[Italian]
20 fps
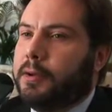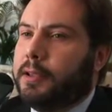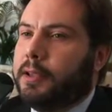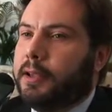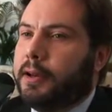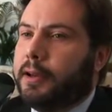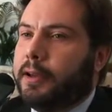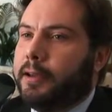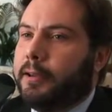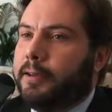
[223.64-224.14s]

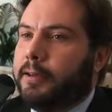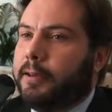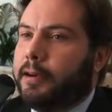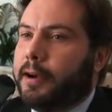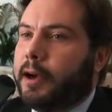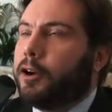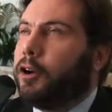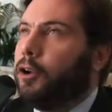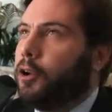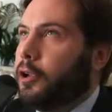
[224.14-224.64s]
dire,
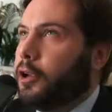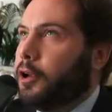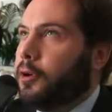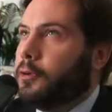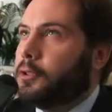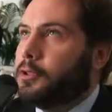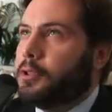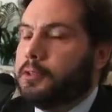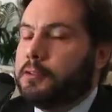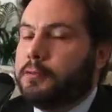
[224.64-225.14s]
raccogliere
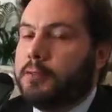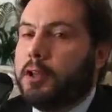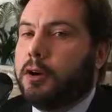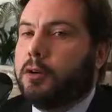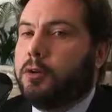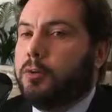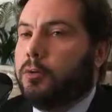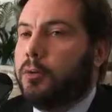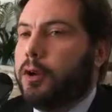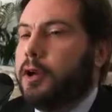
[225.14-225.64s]
questa sfida
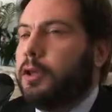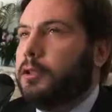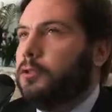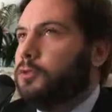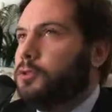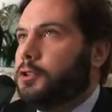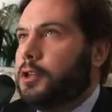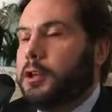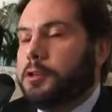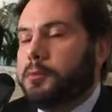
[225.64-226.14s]
con
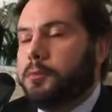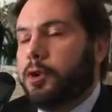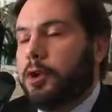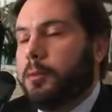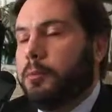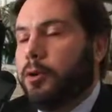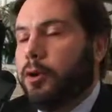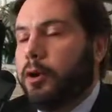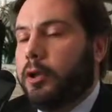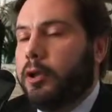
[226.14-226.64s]
quell'entusiasmo
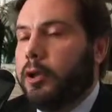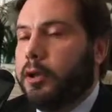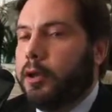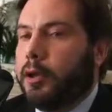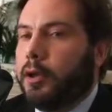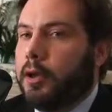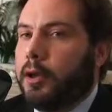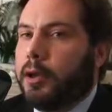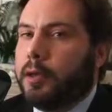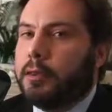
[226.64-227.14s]
che poi
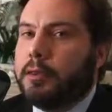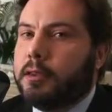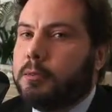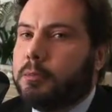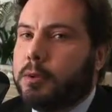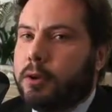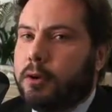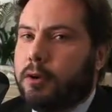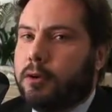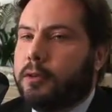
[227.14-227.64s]
è
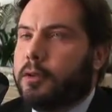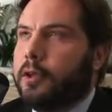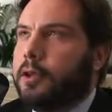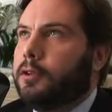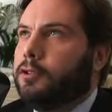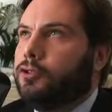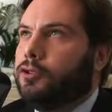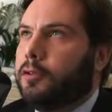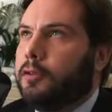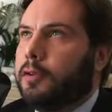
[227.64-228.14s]
tipico
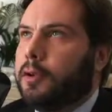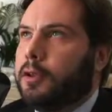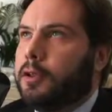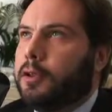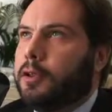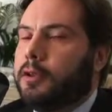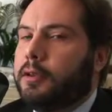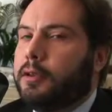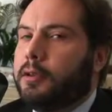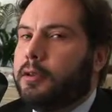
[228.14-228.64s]
dei
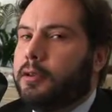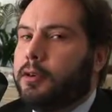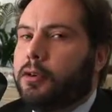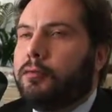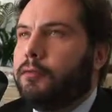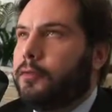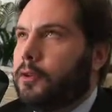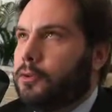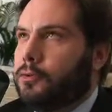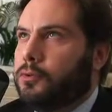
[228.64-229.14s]
giovani di, di
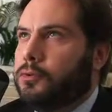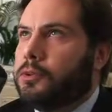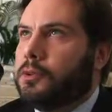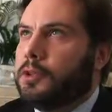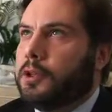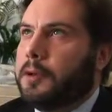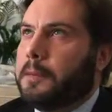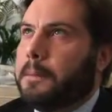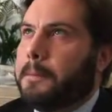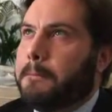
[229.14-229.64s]

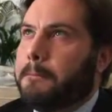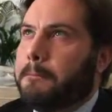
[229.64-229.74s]
Confindustria.